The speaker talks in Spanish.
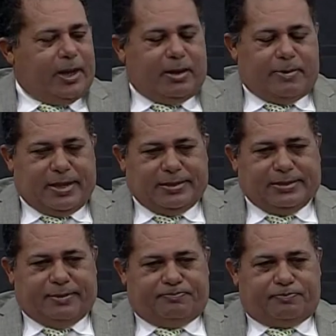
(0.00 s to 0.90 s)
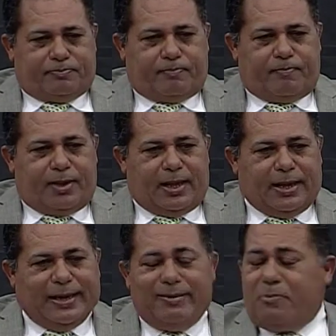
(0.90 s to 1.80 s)
Y me dice,
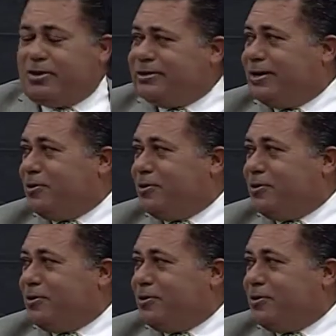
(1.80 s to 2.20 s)
¿qué vamos a hacer